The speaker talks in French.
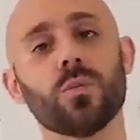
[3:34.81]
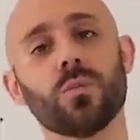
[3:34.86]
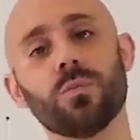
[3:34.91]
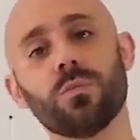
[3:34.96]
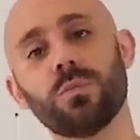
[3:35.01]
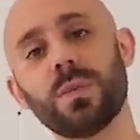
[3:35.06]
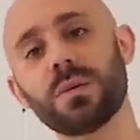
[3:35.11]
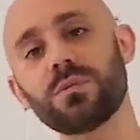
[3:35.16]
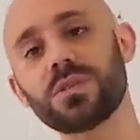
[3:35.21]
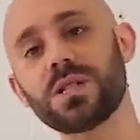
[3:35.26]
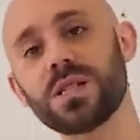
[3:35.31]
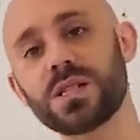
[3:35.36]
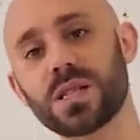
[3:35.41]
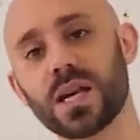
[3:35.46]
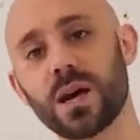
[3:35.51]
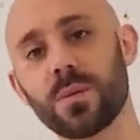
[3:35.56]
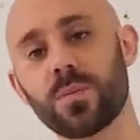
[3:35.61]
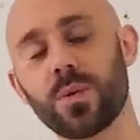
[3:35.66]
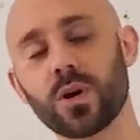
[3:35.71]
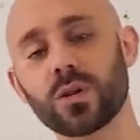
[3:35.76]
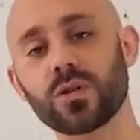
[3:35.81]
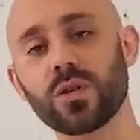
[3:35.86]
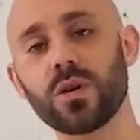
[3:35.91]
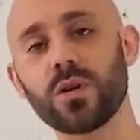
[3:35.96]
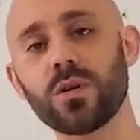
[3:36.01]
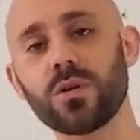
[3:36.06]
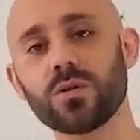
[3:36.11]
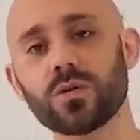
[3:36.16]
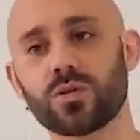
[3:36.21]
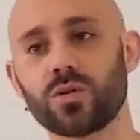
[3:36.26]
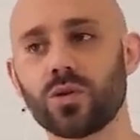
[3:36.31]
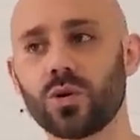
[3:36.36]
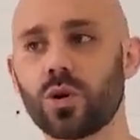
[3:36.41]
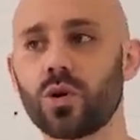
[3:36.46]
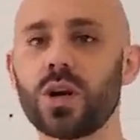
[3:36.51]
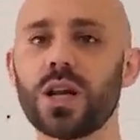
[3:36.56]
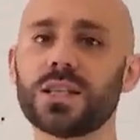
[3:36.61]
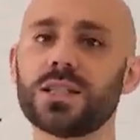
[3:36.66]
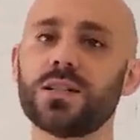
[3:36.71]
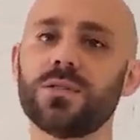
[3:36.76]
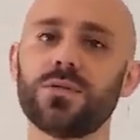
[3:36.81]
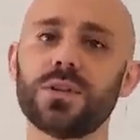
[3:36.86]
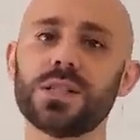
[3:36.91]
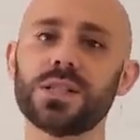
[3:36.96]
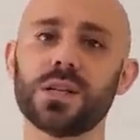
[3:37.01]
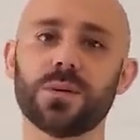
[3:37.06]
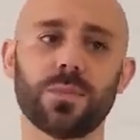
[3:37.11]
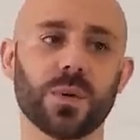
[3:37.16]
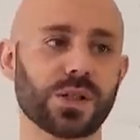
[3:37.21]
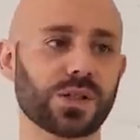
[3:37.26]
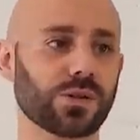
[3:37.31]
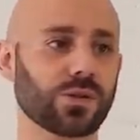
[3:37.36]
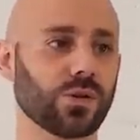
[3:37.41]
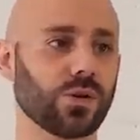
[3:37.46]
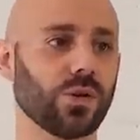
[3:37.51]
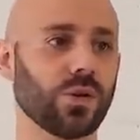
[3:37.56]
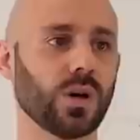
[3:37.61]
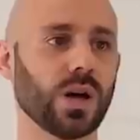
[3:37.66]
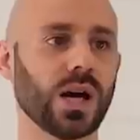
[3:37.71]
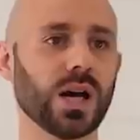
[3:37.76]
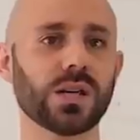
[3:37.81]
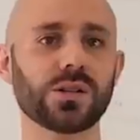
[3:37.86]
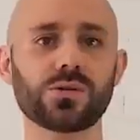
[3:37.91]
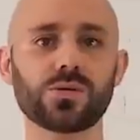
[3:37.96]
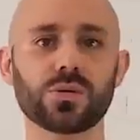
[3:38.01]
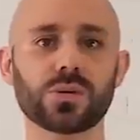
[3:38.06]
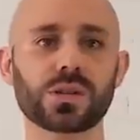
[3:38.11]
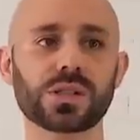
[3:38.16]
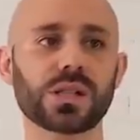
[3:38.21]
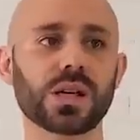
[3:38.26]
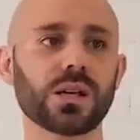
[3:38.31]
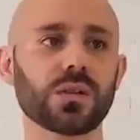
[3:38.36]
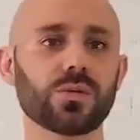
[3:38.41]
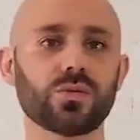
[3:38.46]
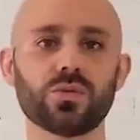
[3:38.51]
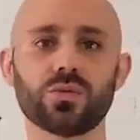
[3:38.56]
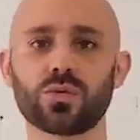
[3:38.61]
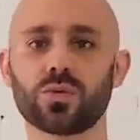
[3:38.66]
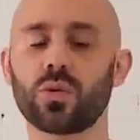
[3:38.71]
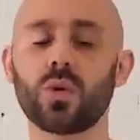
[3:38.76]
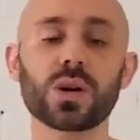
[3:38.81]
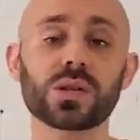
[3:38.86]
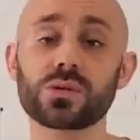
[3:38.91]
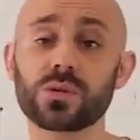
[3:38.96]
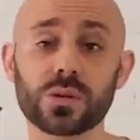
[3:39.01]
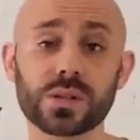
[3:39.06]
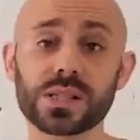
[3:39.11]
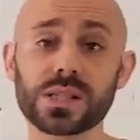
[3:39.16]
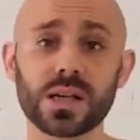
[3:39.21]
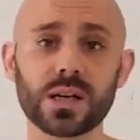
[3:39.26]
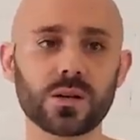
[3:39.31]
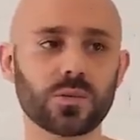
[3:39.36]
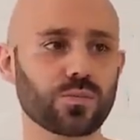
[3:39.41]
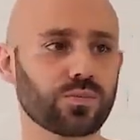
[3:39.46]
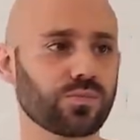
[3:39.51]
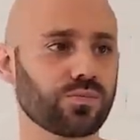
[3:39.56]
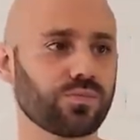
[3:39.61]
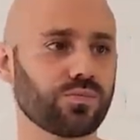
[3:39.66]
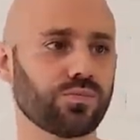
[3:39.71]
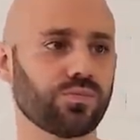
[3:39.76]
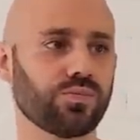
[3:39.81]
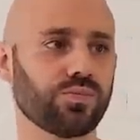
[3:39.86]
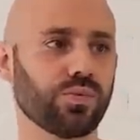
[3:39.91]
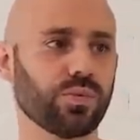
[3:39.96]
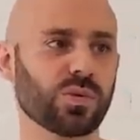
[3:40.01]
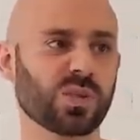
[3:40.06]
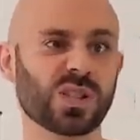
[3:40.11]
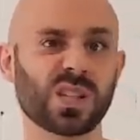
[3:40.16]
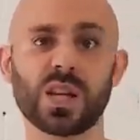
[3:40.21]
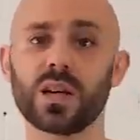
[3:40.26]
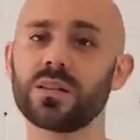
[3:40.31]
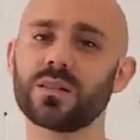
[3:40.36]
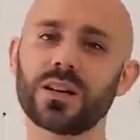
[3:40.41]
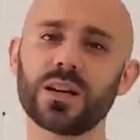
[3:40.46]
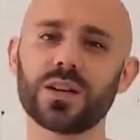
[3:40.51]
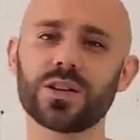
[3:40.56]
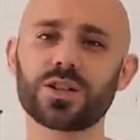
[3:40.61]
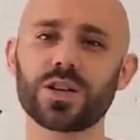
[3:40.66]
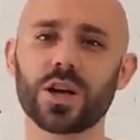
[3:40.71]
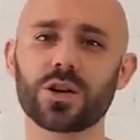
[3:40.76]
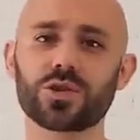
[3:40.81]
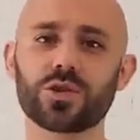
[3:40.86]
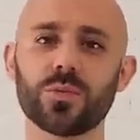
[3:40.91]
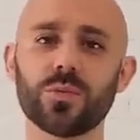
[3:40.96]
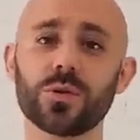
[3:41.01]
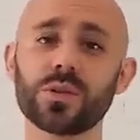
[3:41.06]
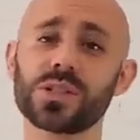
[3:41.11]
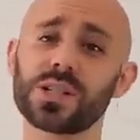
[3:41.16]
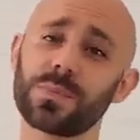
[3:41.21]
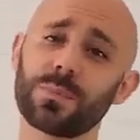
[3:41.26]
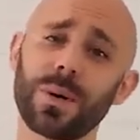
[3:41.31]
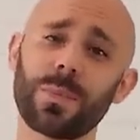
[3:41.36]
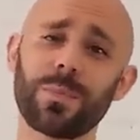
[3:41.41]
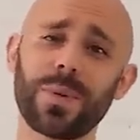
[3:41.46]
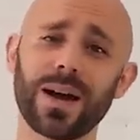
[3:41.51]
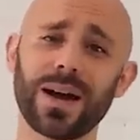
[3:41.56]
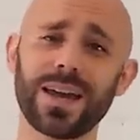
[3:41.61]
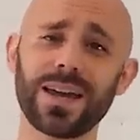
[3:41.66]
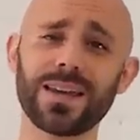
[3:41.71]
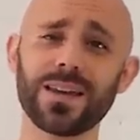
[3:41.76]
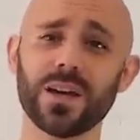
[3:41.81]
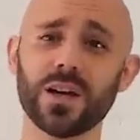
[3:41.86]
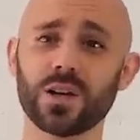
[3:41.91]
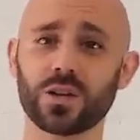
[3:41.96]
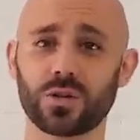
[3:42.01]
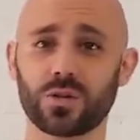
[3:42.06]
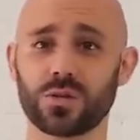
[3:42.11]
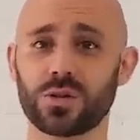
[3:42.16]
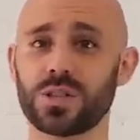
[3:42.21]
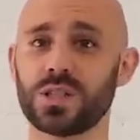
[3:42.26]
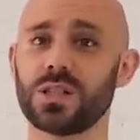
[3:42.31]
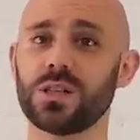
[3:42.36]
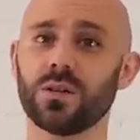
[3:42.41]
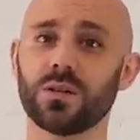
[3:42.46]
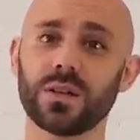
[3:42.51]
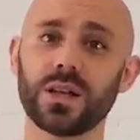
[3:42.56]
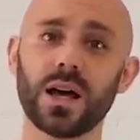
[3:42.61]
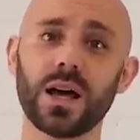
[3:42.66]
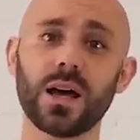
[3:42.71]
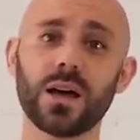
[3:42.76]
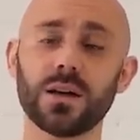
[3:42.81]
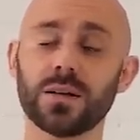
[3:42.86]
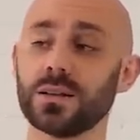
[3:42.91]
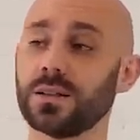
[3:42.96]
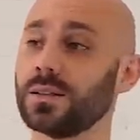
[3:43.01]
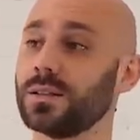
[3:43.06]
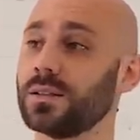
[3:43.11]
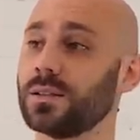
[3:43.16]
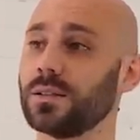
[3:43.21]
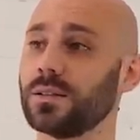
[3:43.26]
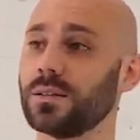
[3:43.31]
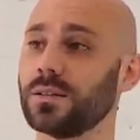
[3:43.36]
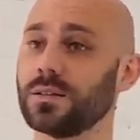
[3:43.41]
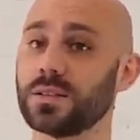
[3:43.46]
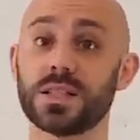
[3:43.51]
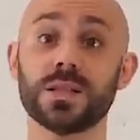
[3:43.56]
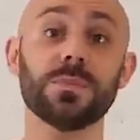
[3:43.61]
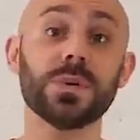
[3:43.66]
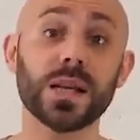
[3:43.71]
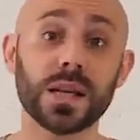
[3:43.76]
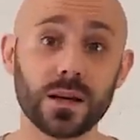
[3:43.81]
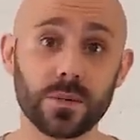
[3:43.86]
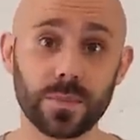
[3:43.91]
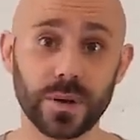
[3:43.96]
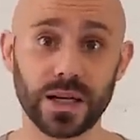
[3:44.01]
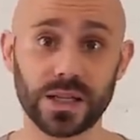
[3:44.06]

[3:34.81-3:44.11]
même si c'est important de relativiser parce que 1 sur 5 ou 3 sur 5 pour 5 téléchargements, c'est pas pareil que s'il y en a 10 euh, 000 par